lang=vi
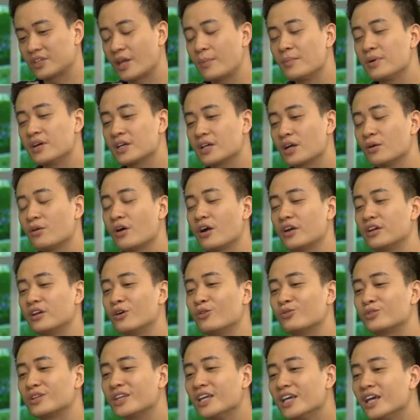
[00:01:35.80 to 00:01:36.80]
Tâm ơi, câu hỏi
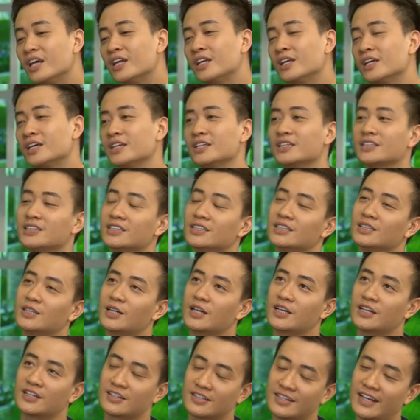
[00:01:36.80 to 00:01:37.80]
đầu tiên á,
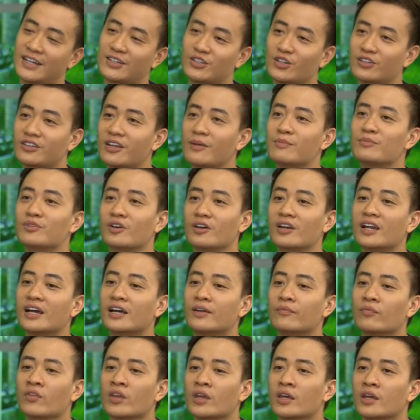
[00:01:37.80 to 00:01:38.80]
à, dành cho Tâm đó là
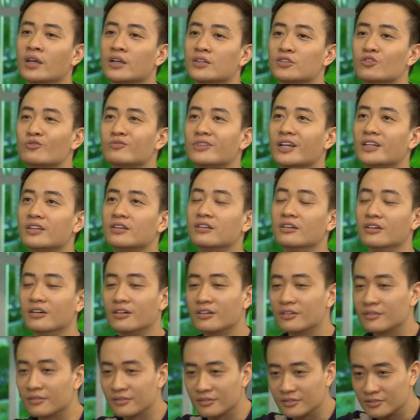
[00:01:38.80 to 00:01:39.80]
chúng ta
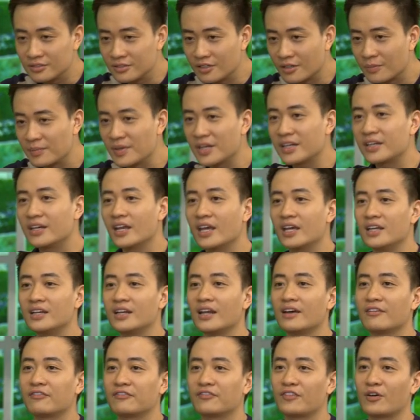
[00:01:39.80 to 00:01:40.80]
thường được biết đến
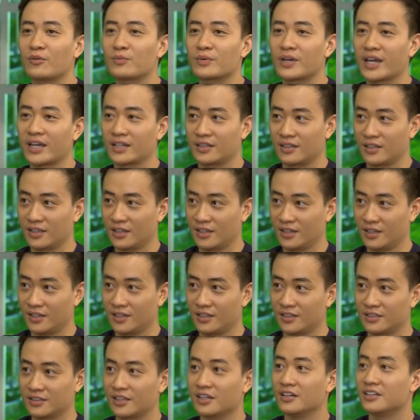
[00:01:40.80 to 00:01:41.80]
là phong cách
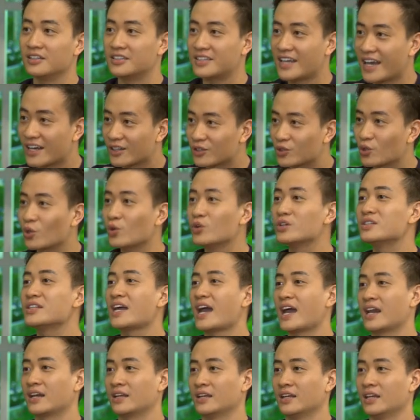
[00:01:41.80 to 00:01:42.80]
à, thời trang tối
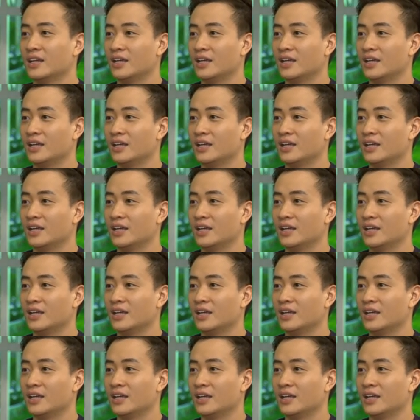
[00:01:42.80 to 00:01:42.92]
giản,